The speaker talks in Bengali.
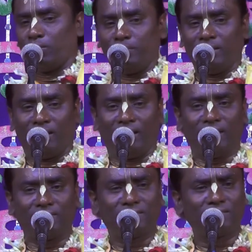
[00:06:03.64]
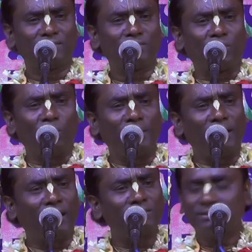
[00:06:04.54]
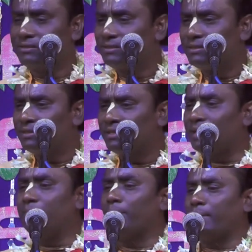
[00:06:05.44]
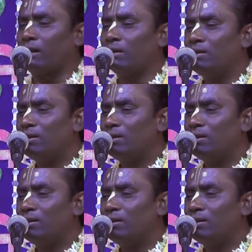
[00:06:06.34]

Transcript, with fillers: কবিরাজ কবিরাজ কি ব্যাপার